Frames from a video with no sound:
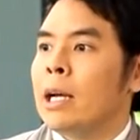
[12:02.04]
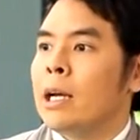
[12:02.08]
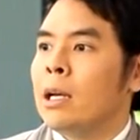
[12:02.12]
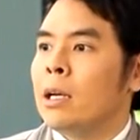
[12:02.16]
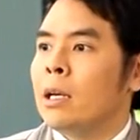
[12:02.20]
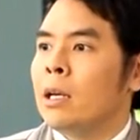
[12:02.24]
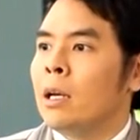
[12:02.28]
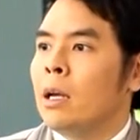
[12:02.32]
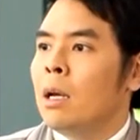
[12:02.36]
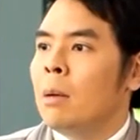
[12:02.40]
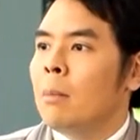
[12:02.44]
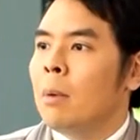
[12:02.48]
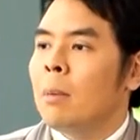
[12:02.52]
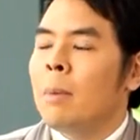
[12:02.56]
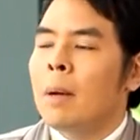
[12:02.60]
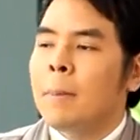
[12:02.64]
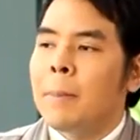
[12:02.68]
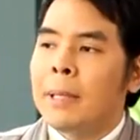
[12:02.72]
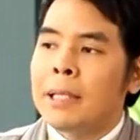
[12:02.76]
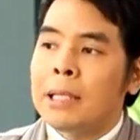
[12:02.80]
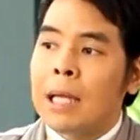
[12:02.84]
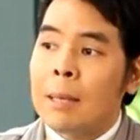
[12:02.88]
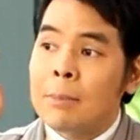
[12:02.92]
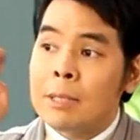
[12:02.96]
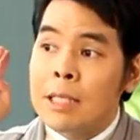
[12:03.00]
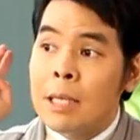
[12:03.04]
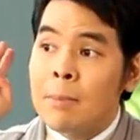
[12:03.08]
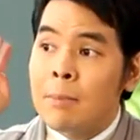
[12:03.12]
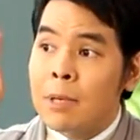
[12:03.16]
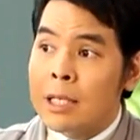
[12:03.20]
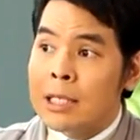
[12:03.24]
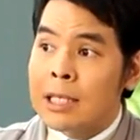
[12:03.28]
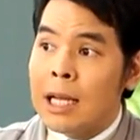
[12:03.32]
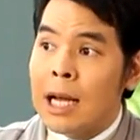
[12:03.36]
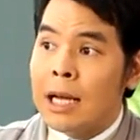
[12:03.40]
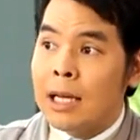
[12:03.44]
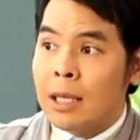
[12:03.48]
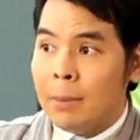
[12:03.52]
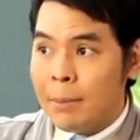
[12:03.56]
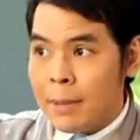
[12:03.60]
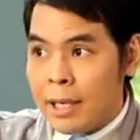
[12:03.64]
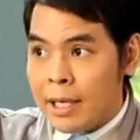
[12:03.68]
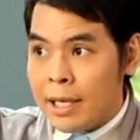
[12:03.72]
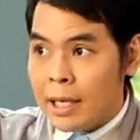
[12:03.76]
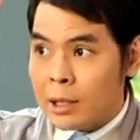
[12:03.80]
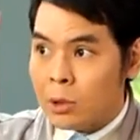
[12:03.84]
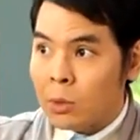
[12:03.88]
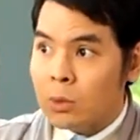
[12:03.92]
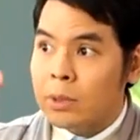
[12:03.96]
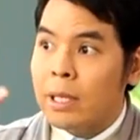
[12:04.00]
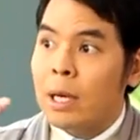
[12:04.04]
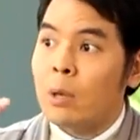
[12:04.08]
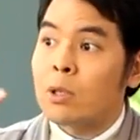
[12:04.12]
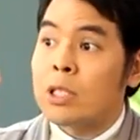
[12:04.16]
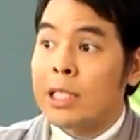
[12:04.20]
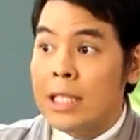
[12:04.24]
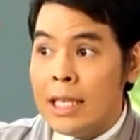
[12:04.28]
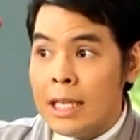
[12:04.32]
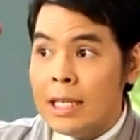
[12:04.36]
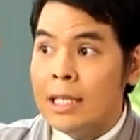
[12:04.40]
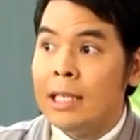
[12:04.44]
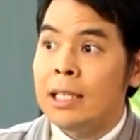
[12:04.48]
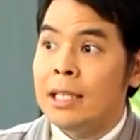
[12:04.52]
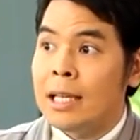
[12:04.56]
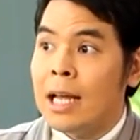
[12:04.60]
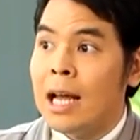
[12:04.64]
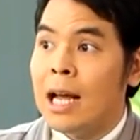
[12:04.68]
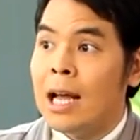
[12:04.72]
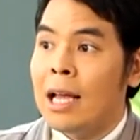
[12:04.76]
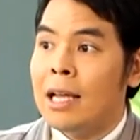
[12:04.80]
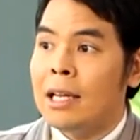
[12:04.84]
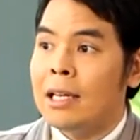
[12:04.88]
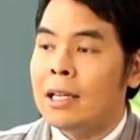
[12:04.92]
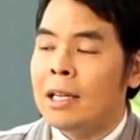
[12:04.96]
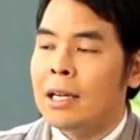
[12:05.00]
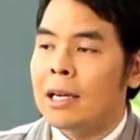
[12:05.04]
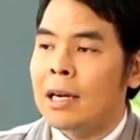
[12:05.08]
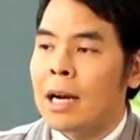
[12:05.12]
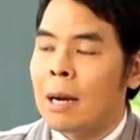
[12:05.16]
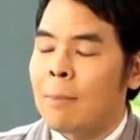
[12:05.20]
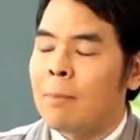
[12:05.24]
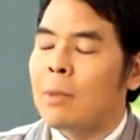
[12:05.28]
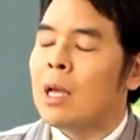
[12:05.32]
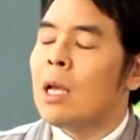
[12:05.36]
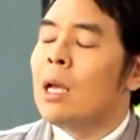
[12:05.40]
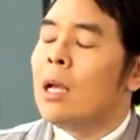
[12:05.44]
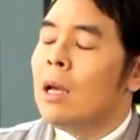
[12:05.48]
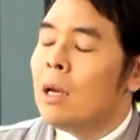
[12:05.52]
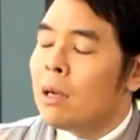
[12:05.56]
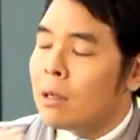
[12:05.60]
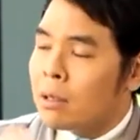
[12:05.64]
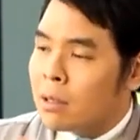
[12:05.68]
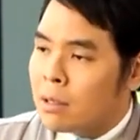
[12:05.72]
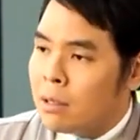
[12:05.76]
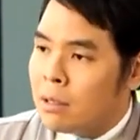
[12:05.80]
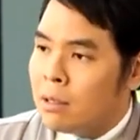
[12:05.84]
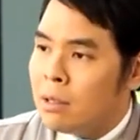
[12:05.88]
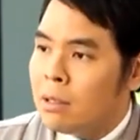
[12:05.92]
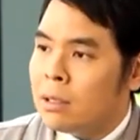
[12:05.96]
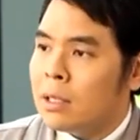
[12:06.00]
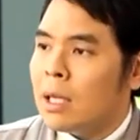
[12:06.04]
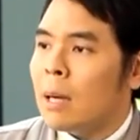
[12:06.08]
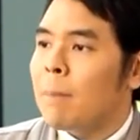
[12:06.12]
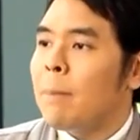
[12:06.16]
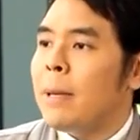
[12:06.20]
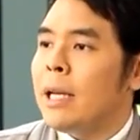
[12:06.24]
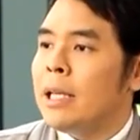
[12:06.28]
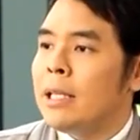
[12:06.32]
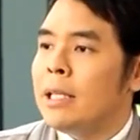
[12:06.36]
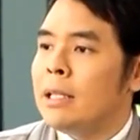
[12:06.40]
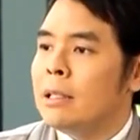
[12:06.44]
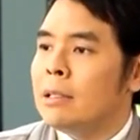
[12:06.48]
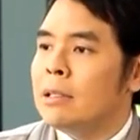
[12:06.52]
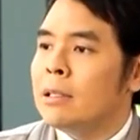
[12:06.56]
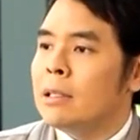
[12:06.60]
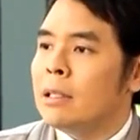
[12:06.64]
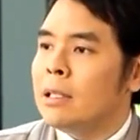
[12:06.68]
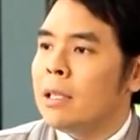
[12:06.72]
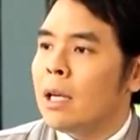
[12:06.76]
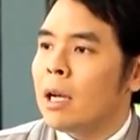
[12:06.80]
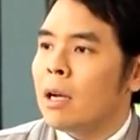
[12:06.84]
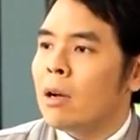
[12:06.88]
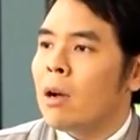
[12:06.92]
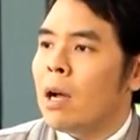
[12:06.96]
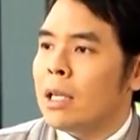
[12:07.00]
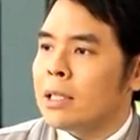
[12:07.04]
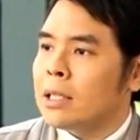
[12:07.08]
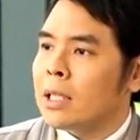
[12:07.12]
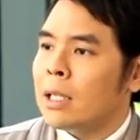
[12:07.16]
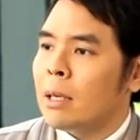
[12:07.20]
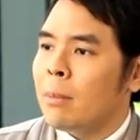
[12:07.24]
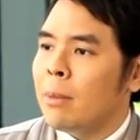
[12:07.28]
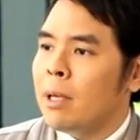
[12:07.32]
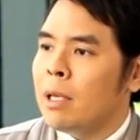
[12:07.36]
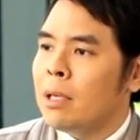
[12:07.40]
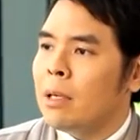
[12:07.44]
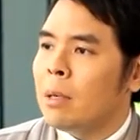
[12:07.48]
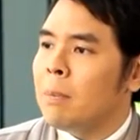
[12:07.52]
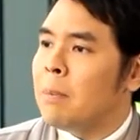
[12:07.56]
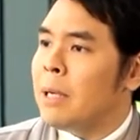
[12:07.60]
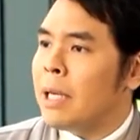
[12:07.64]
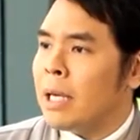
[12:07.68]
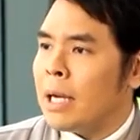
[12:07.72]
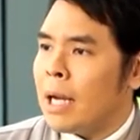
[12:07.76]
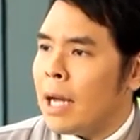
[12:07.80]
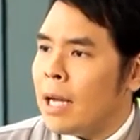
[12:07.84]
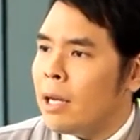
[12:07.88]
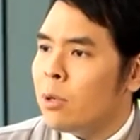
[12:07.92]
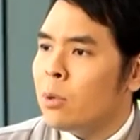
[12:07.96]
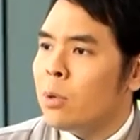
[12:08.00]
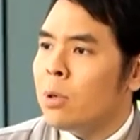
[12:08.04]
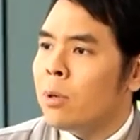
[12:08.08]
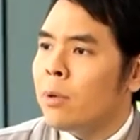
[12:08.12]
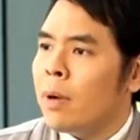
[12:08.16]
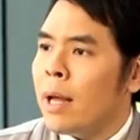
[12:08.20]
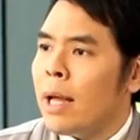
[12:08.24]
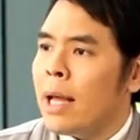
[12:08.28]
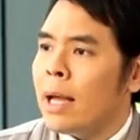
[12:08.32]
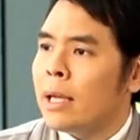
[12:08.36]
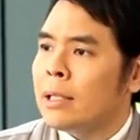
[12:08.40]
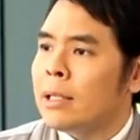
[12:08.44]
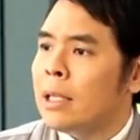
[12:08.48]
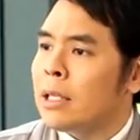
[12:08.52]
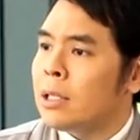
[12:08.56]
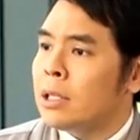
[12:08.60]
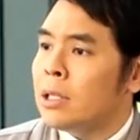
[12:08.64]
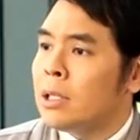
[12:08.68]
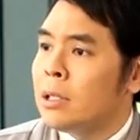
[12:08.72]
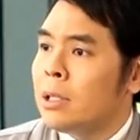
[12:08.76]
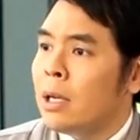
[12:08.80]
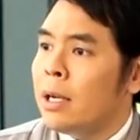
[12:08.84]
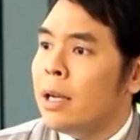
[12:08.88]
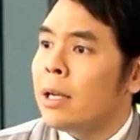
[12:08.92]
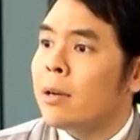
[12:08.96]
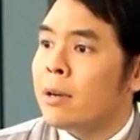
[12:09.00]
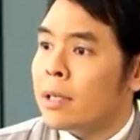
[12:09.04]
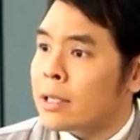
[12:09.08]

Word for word: นะ เพราะมันไปตามเส้นประสาทที่ไปเลี้ยงตรงแถวซีกนี้ได้นะครับหรือถ้าเป็นที่อื่นเนี่ยก็อาจจะทำให้เกิดมีไข้รุนแรง ติดเชื้อใน